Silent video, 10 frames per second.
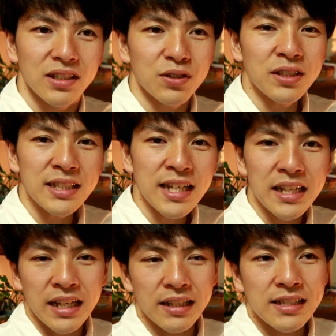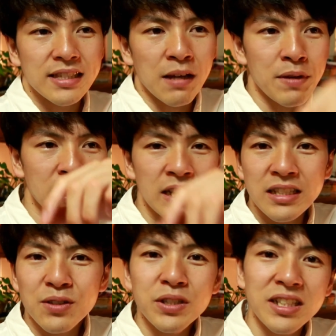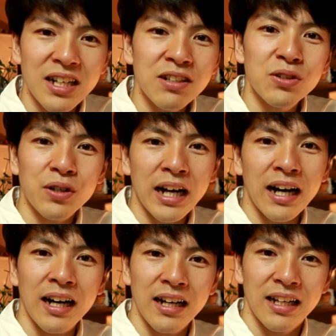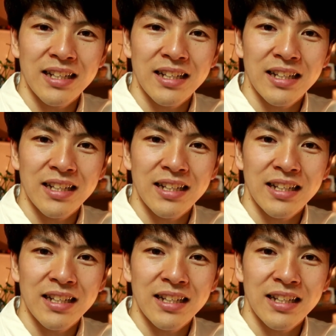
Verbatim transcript: そういった際に座面に少し角度が